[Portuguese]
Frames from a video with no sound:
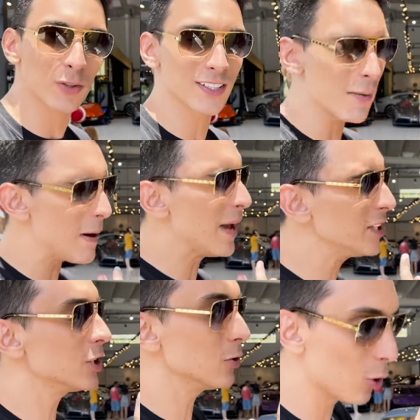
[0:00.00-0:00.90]

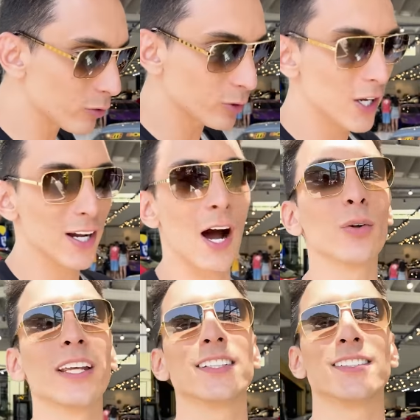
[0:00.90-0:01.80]
extremamente novo. O
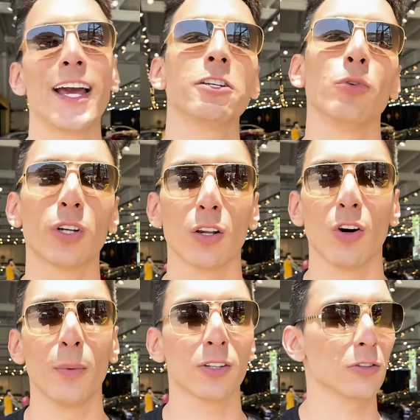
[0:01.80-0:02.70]
carro tem 7 mil
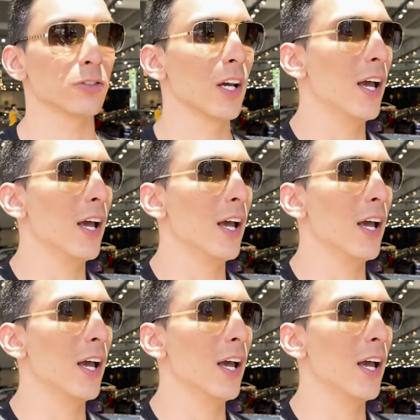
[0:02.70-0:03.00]
quilômetros.